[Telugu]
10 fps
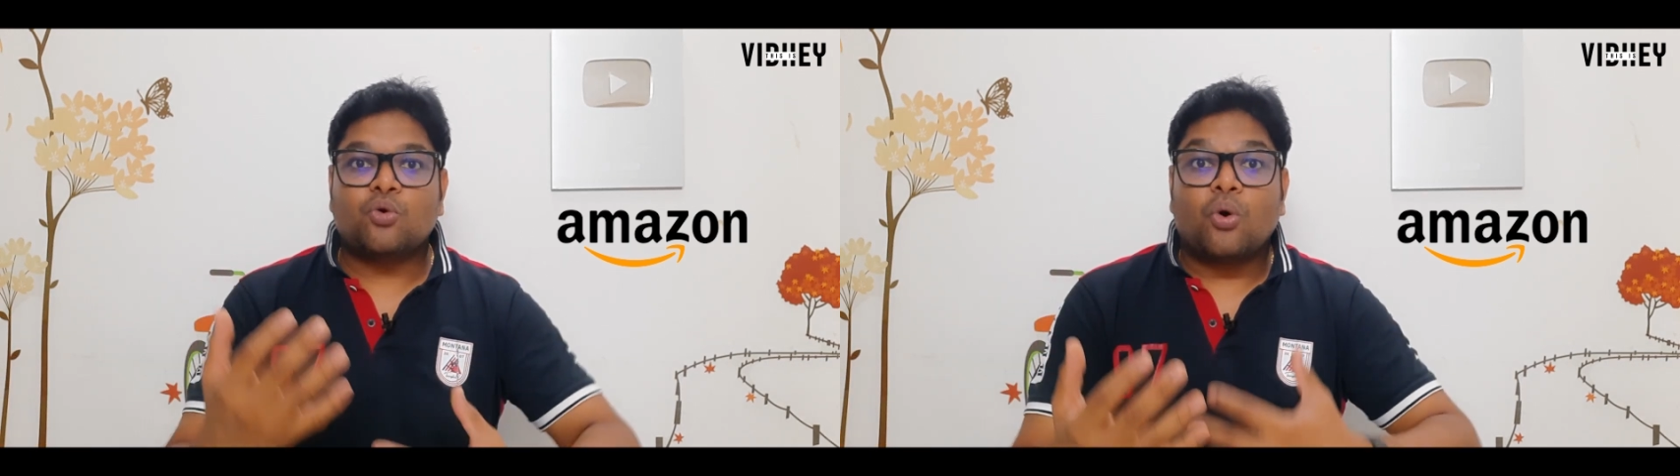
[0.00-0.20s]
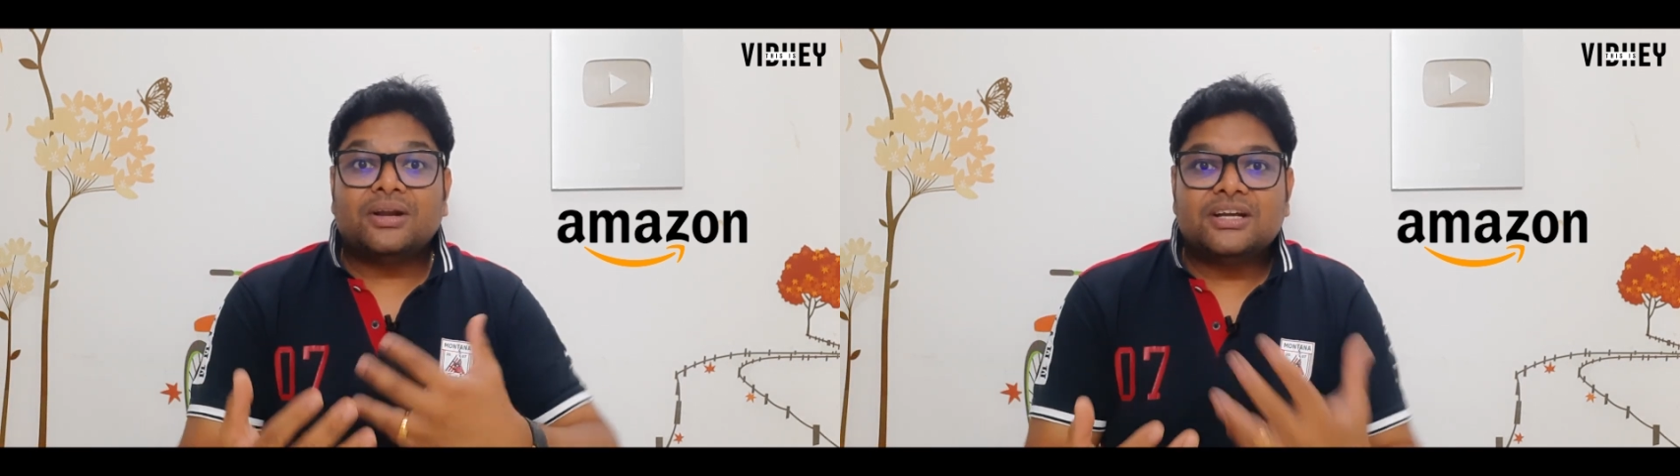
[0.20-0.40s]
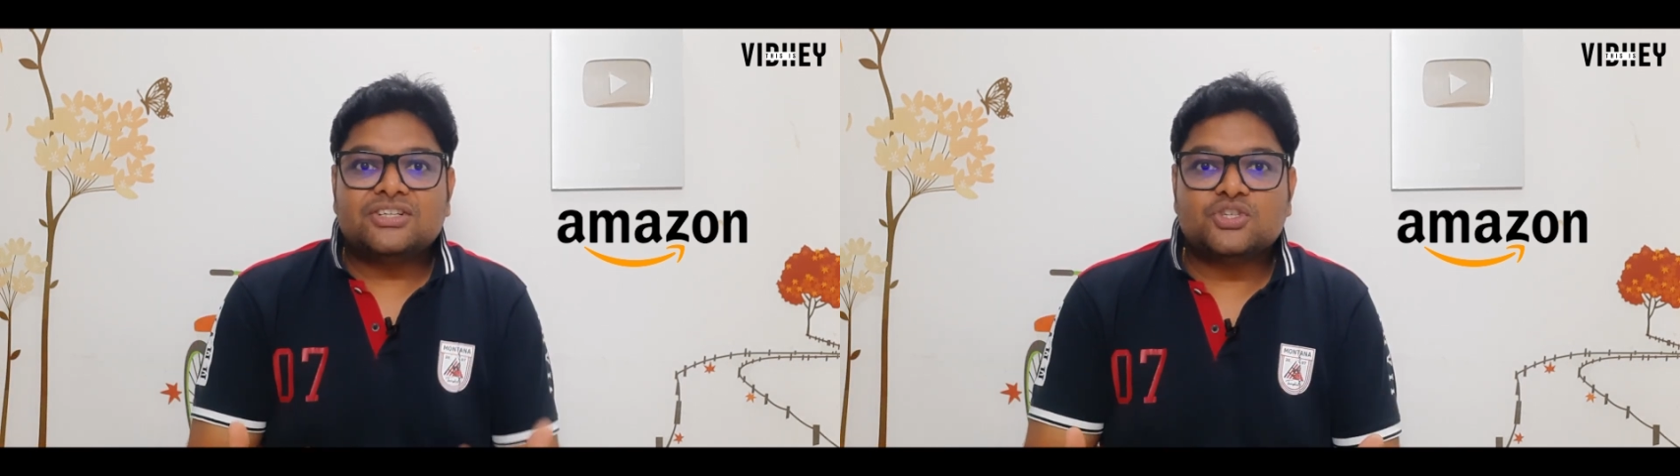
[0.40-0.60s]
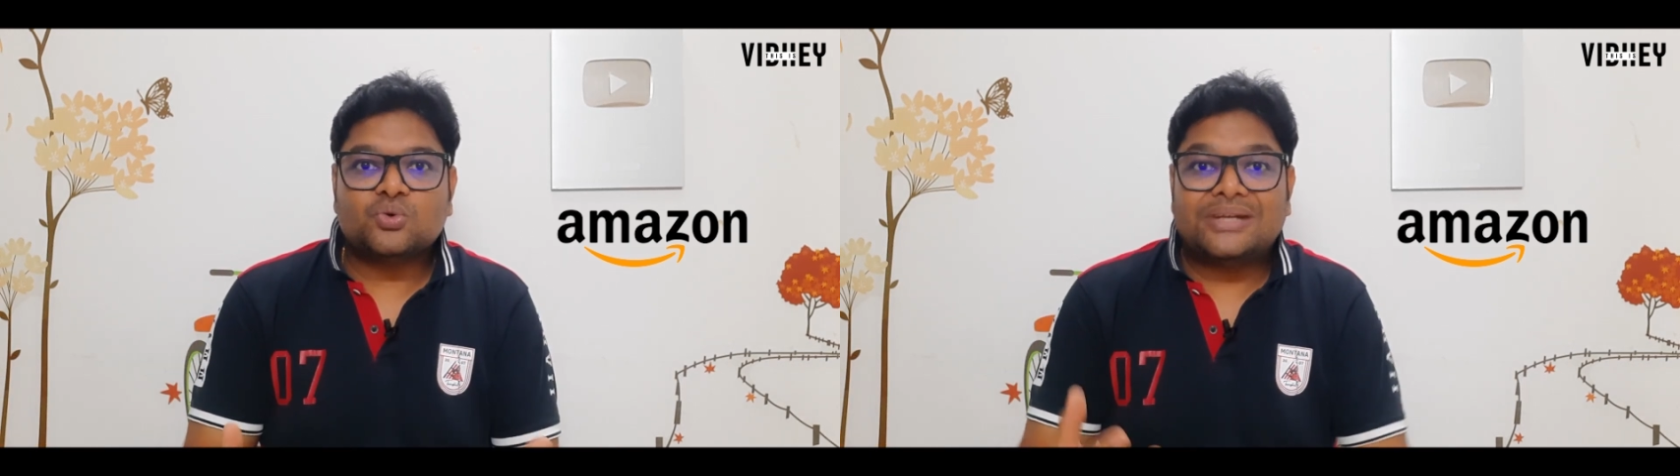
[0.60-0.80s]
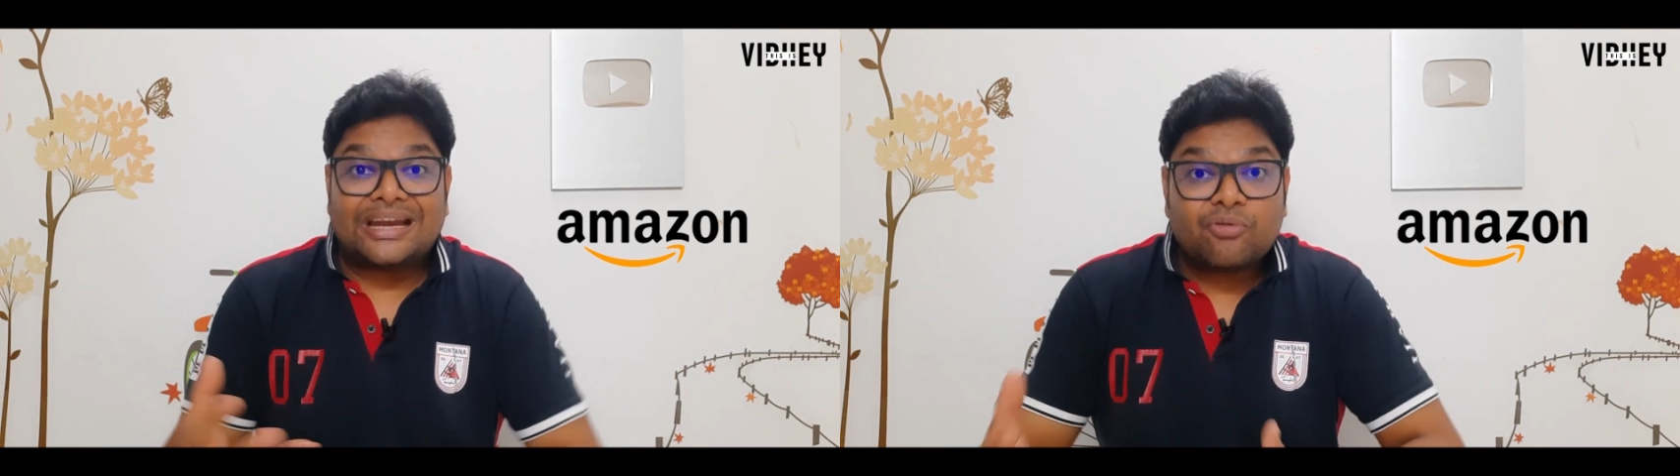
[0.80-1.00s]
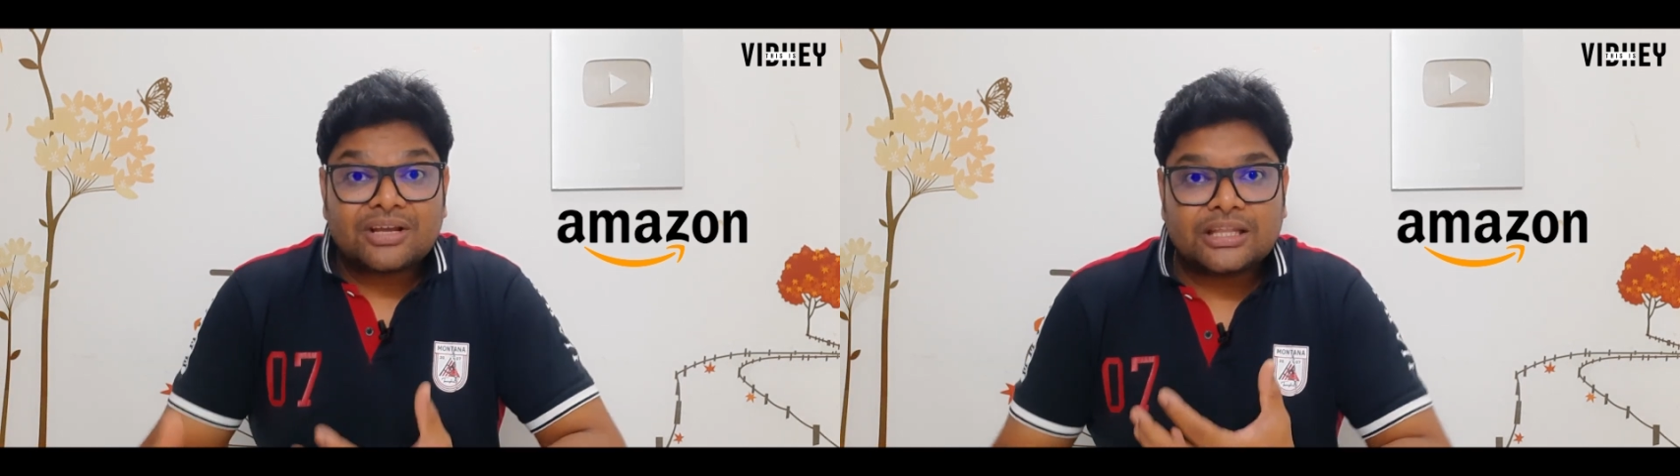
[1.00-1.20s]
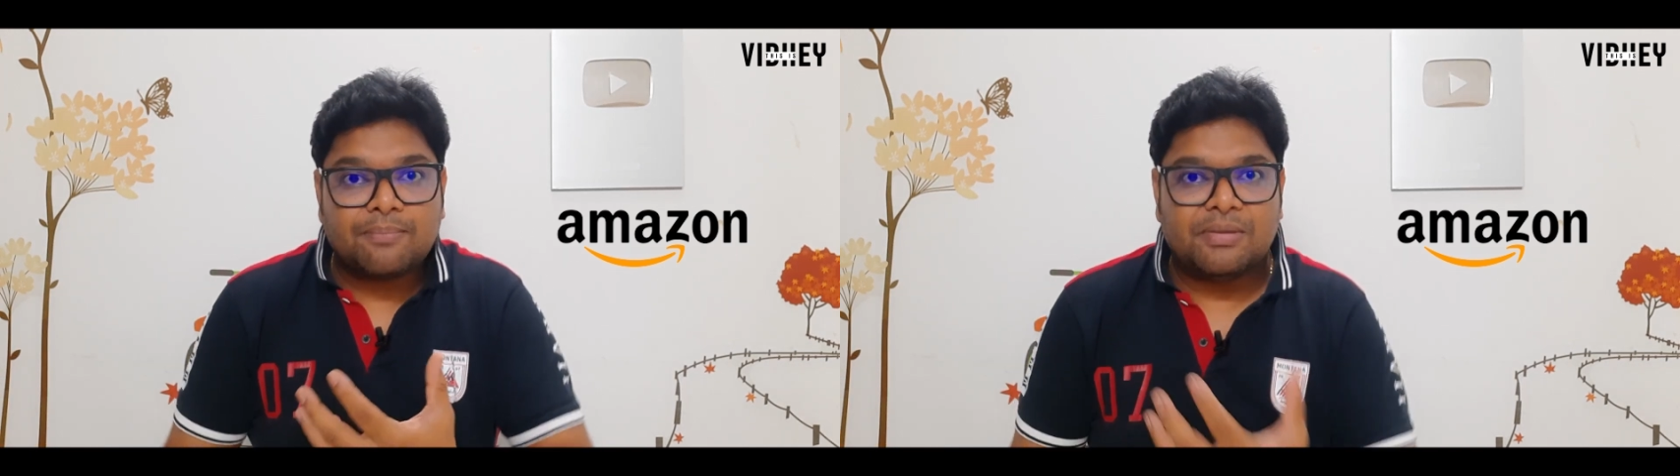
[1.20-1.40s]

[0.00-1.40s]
కోఆర్డినేట్ చేసుకుని నెట్వర్క్ అయితే